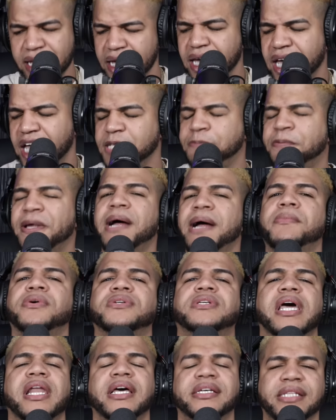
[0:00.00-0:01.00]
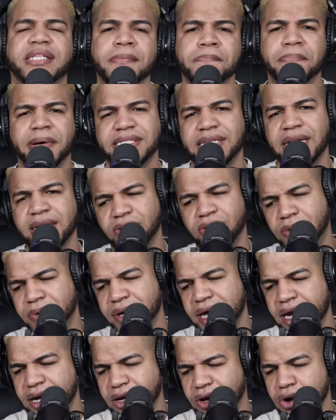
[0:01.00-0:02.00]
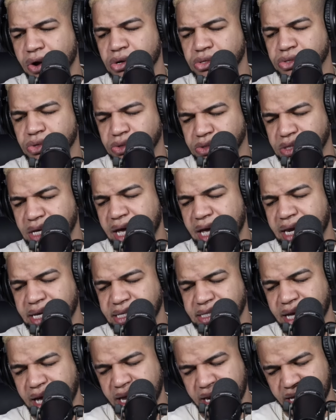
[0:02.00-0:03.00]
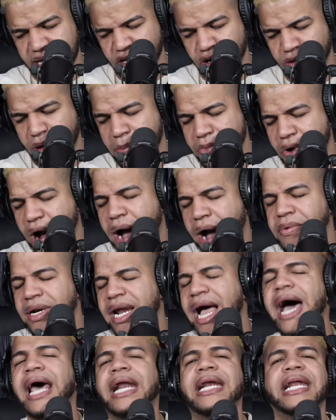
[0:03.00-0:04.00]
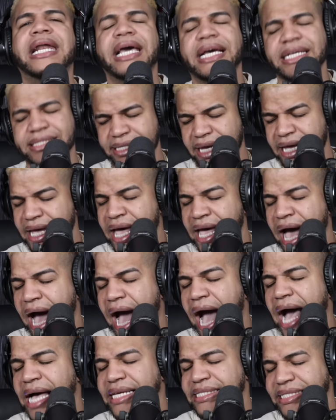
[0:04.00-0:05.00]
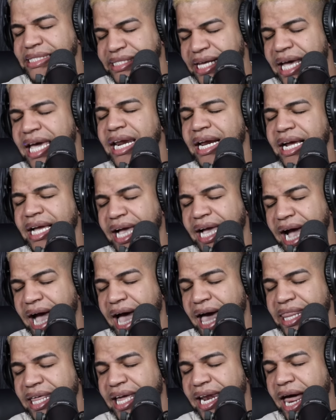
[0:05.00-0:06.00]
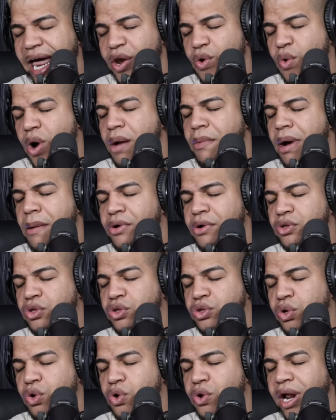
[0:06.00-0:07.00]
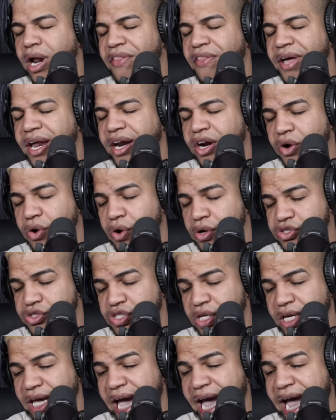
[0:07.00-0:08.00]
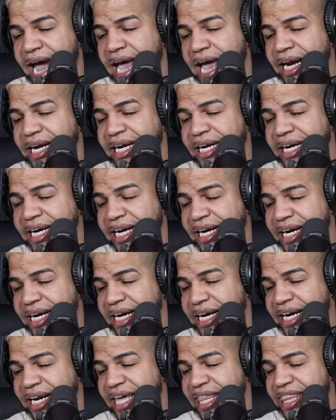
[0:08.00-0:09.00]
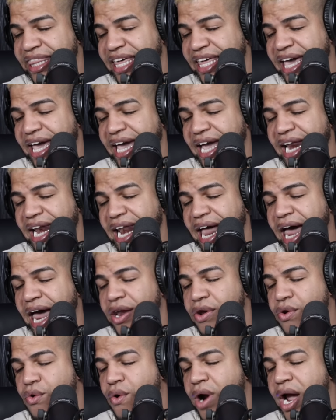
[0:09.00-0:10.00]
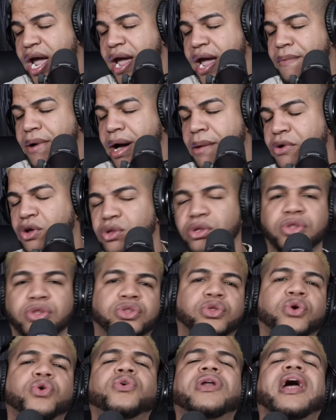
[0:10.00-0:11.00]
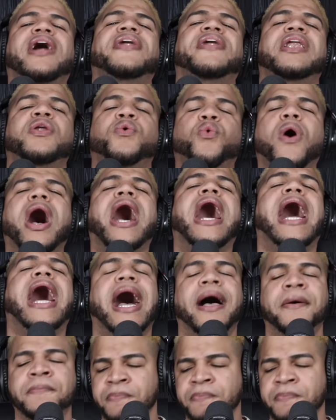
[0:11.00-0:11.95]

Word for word: Esperamos que le estén pasando bien con sus seres queridos. Vamos a hablarles acerca de la nueva montura de Rochi RD, la nueva montura del WA.